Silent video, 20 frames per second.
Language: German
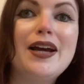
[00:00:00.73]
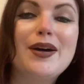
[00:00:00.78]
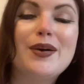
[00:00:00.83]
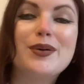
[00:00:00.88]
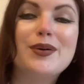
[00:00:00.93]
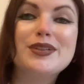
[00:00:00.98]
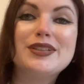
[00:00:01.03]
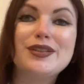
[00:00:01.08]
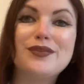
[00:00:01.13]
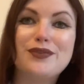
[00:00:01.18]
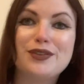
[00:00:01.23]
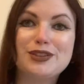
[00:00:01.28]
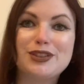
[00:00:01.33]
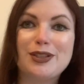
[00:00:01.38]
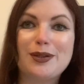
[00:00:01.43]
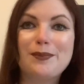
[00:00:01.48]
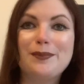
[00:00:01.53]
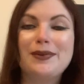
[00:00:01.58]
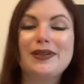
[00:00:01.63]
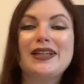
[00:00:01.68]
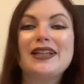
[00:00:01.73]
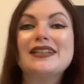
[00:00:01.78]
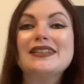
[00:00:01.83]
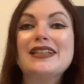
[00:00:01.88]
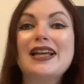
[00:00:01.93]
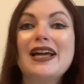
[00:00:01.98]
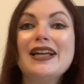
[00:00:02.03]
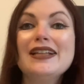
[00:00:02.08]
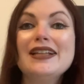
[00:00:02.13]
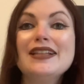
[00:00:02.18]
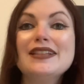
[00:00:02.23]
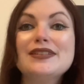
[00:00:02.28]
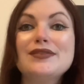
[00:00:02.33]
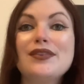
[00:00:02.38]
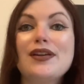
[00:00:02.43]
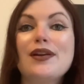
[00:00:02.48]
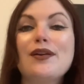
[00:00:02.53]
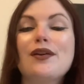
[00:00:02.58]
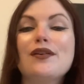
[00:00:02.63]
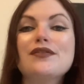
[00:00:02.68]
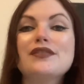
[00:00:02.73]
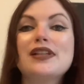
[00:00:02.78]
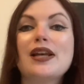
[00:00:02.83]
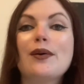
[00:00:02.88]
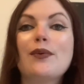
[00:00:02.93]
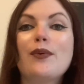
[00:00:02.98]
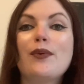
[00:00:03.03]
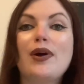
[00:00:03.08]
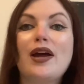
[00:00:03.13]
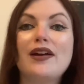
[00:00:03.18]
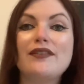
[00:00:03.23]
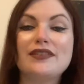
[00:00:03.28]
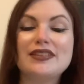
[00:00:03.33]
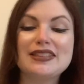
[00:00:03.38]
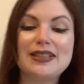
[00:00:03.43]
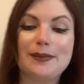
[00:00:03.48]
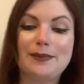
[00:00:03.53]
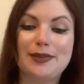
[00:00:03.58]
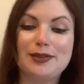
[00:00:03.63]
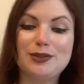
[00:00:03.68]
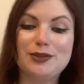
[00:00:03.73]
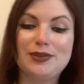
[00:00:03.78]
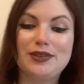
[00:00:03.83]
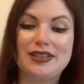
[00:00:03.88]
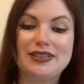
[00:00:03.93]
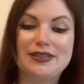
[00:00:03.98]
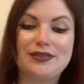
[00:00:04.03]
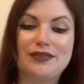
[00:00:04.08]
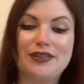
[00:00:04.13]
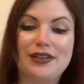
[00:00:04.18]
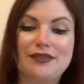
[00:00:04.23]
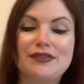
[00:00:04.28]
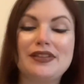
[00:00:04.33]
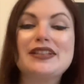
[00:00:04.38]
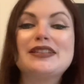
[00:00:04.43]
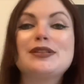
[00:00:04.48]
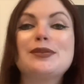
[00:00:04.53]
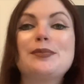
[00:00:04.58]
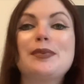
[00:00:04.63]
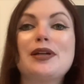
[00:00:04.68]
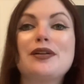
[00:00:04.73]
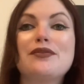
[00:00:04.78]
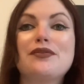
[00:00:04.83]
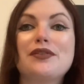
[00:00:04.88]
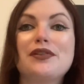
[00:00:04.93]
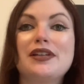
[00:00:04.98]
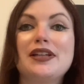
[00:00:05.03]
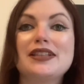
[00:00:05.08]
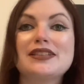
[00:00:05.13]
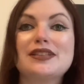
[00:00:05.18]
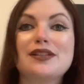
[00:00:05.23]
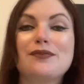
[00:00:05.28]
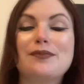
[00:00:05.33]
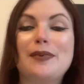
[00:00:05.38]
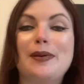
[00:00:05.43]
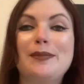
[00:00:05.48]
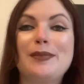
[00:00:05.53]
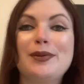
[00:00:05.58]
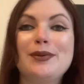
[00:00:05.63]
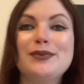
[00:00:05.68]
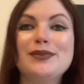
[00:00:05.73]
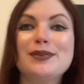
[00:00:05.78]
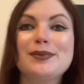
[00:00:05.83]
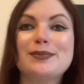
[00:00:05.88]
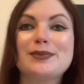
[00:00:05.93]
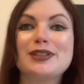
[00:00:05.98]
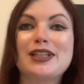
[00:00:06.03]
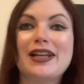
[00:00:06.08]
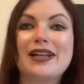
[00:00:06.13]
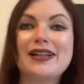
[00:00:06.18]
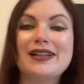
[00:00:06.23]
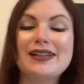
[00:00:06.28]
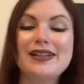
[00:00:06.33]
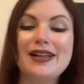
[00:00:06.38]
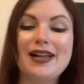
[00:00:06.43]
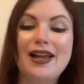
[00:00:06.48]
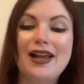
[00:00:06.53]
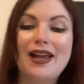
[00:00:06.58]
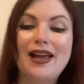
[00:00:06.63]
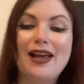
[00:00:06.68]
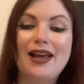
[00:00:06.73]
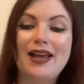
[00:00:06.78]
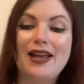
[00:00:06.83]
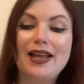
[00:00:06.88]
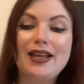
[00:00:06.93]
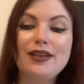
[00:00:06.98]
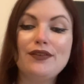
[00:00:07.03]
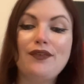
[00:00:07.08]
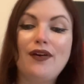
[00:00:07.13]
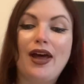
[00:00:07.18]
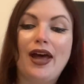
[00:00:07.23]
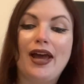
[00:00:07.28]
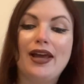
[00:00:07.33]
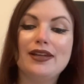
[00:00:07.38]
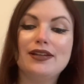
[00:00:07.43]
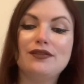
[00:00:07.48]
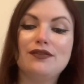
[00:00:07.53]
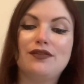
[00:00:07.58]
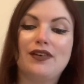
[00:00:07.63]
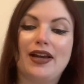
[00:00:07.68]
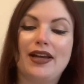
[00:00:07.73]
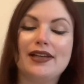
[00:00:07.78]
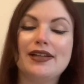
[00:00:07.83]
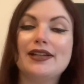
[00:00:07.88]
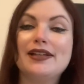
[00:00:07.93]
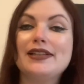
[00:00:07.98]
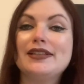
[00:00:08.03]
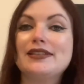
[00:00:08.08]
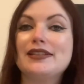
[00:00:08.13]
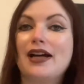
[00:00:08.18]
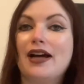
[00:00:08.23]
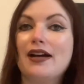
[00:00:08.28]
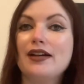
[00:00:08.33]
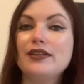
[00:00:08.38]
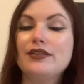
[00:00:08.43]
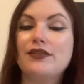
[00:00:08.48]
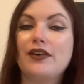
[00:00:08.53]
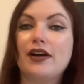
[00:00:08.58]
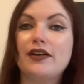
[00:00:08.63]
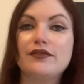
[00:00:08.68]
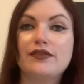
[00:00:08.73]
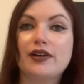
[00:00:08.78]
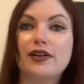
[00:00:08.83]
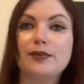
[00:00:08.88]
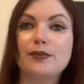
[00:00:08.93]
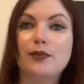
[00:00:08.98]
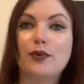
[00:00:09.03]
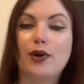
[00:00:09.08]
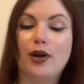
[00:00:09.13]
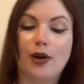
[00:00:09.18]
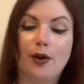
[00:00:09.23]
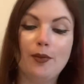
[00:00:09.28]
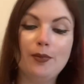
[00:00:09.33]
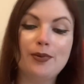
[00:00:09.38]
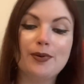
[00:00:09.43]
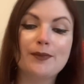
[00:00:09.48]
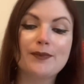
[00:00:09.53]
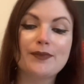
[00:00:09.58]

Und die Vorstellung beginnt. Hi, hier ist wieder Love Tarot. Hi, Wassermann. Schön, dass du wieder Weg zu mir gefunden hast auf meinem YouTube-Channel. Ich war eine Weile nicht da. Ich war einfach im Urlaub.